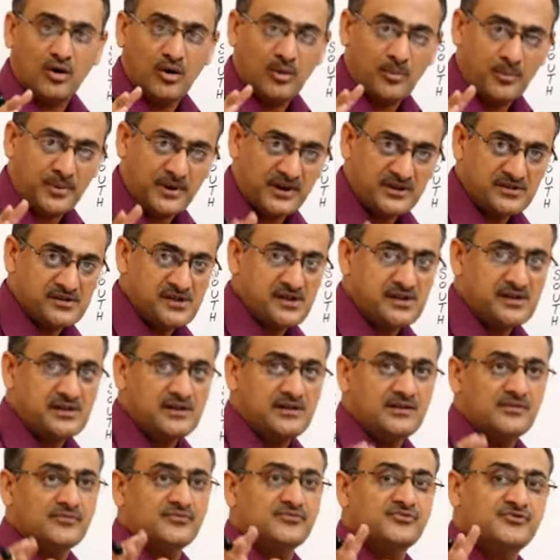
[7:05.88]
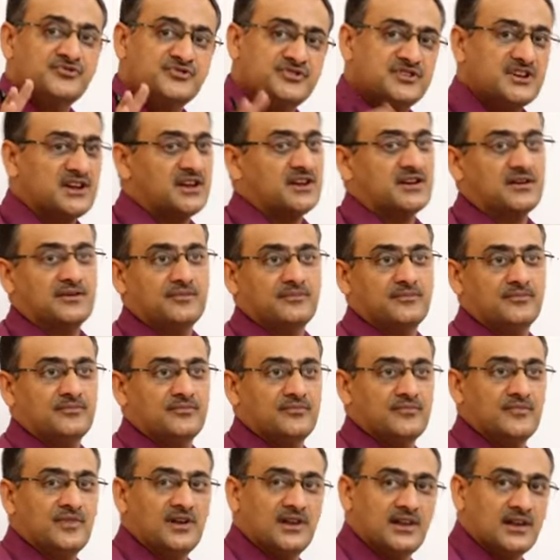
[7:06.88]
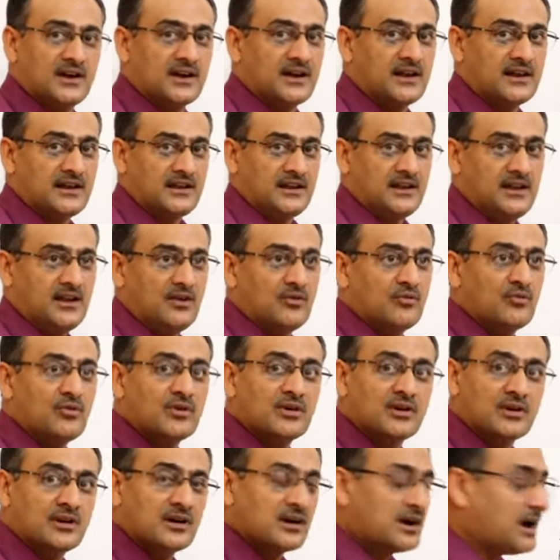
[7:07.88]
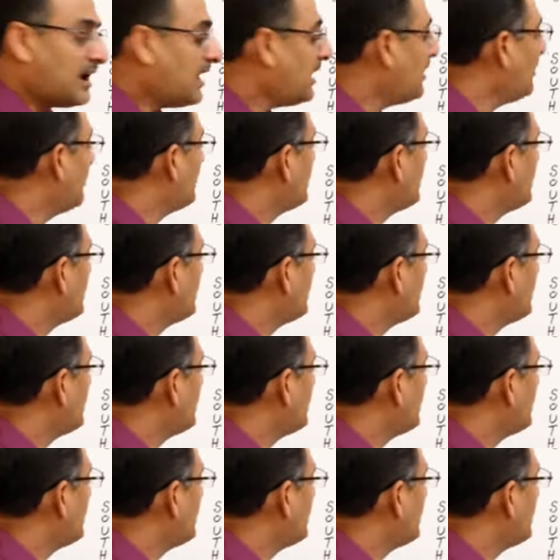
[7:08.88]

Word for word: ऑपरेटिंग चेयर लगानी है वो कहाँ